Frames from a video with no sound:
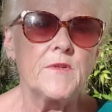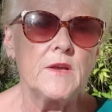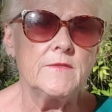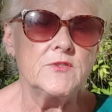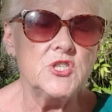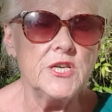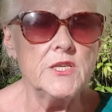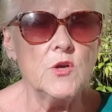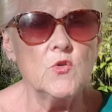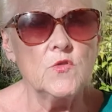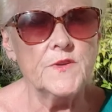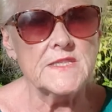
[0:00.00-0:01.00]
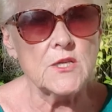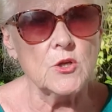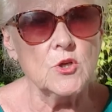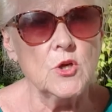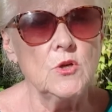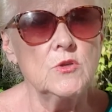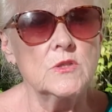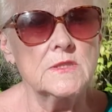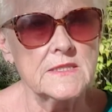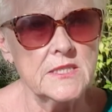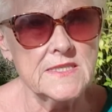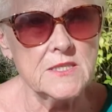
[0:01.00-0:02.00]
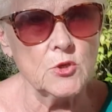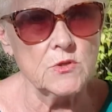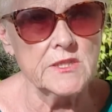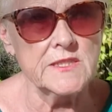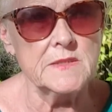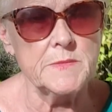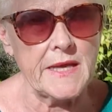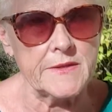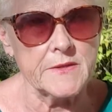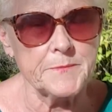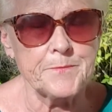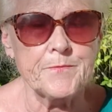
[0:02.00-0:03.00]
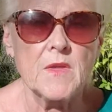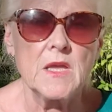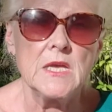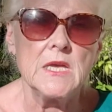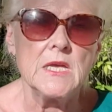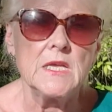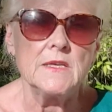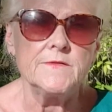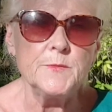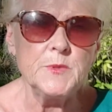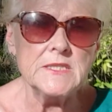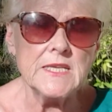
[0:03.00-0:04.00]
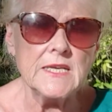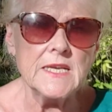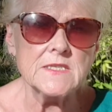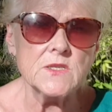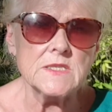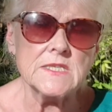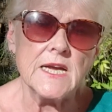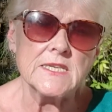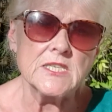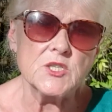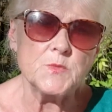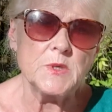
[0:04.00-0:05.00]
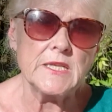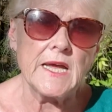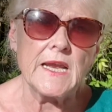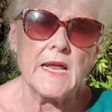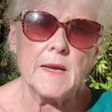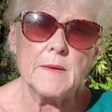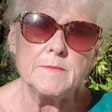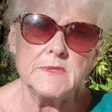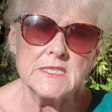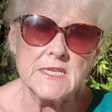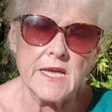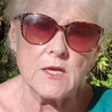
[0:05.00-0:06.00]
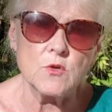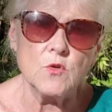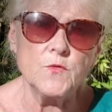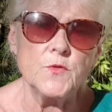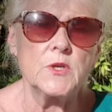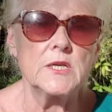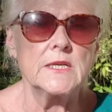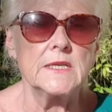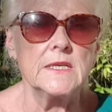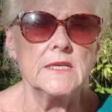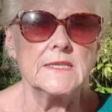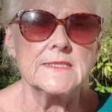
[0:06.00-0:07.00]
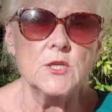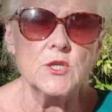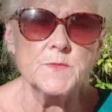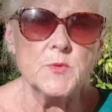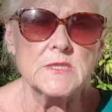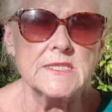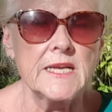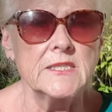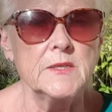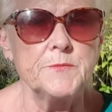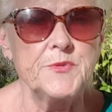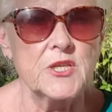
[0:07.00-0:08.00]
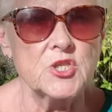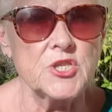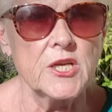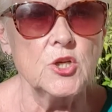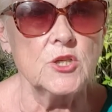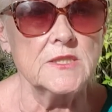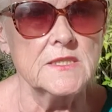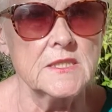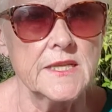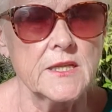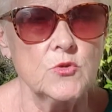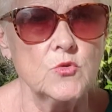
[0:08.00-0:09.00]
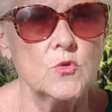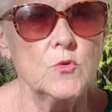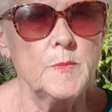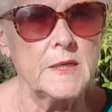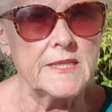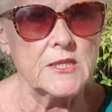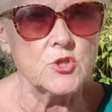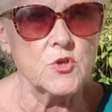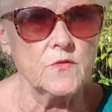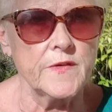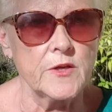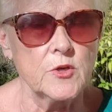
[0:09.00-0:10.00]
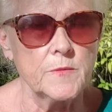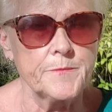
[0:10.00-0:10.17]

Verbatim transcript: gdzie nie uchwycono istotnych zmian. Wypisana została ze szpitala bez leków e, z rozpoznaniem pierwszego incydentu badaczkowego.